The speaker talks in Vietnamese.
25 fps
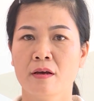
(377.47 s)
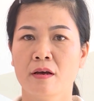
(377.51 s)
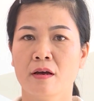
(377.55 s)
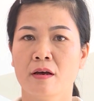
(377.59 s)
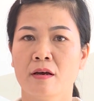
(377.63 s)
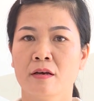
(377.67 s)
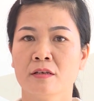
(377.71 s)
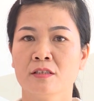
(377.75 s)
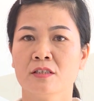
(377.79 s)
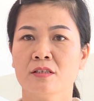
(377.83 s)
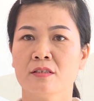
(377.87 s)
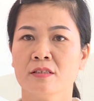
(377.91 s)

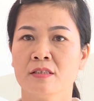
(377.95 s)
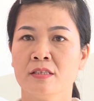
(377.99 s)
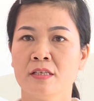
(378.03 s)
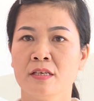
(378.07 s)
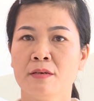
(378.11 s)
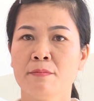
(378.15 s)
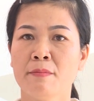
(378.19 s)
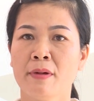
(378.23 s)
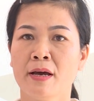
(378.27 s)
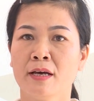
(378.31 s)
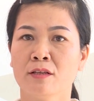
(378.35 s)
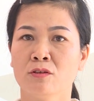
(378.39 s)
À, sở
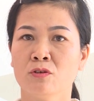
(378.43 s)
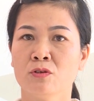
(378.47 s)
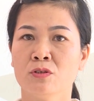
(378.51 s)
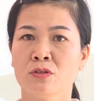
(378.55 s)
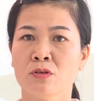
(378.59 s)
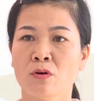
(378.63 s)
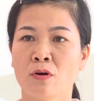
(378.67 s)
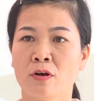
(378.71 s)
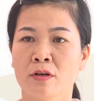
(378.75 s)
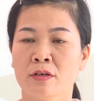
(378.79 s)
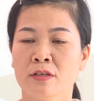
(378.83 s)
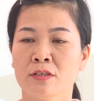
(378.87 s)
dĩ mà tôi
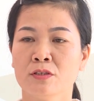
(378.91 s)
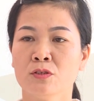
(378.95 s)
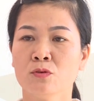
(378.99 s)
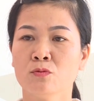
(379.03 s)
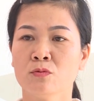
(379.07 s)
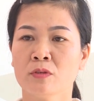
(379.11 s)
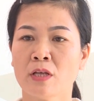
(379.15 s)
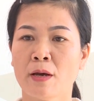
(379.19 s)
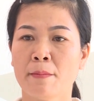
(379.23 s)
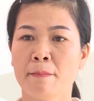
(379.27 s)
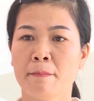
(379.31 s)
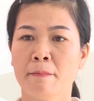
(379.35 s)
chọn cái
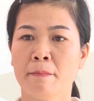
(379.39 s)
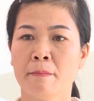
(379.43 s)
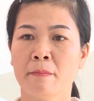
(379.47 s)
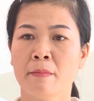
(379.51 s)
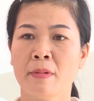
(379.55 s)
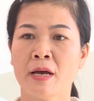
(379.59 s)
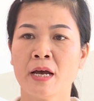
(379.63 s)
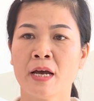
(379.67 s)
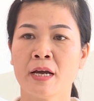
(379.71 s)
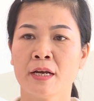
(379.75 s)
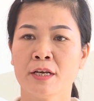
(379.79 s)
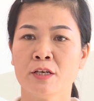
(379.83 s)
trung tâm
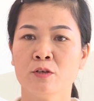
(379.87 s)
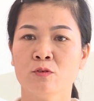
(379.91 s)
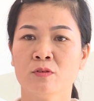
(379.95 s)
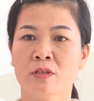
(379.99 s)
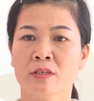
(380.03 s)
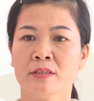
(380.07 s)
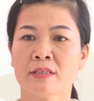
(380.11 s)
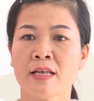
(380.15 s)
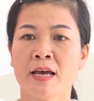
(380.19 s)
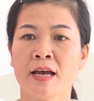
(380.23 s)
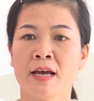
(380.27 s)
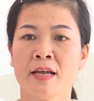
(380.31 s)
AQ
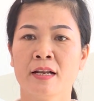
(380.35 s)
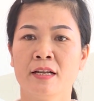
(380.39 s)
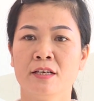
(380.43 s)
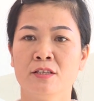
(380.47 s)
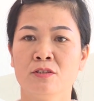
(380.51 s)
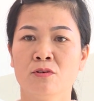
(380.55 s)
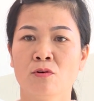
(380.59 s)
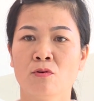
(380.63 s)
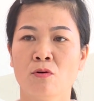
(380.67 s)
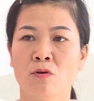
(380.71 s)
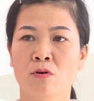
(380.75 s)
Star để cho